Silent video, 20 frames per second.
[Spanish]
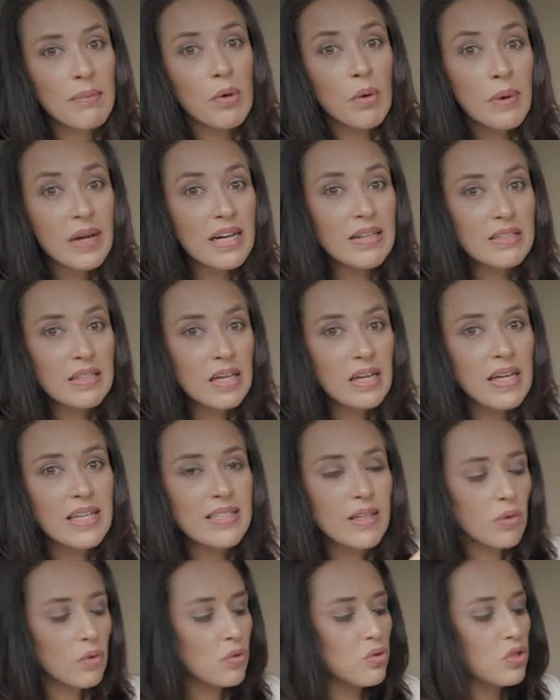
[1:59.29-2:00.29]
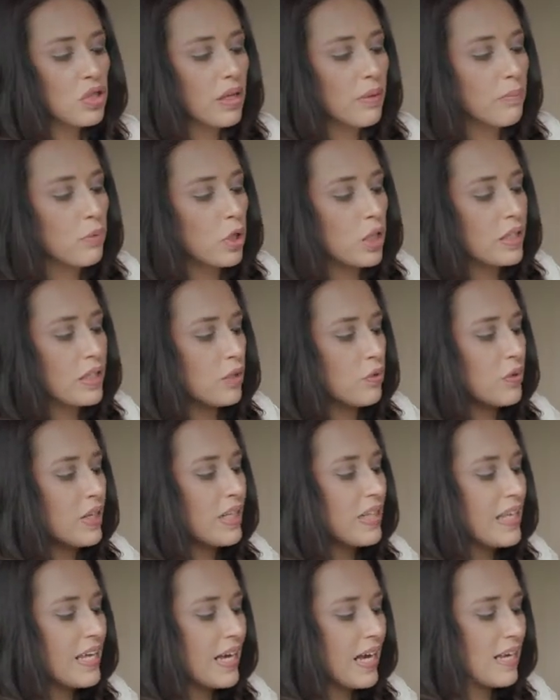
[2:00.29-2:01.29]
a moverse, es ajuste, porque tiene
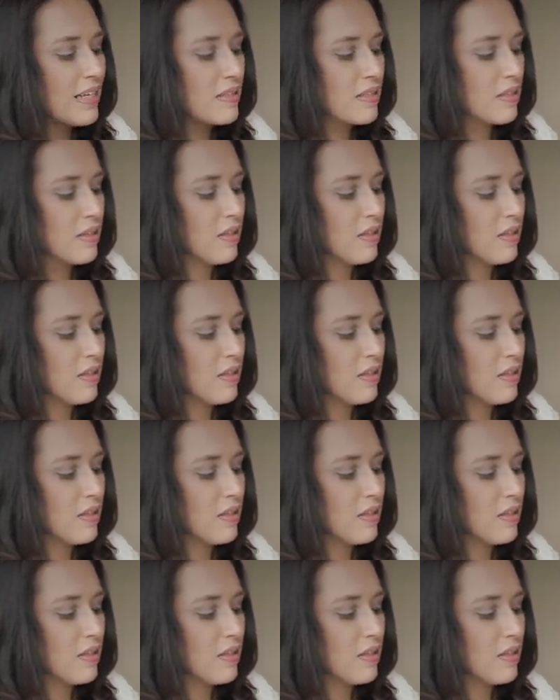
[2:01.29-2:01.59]
unas ligas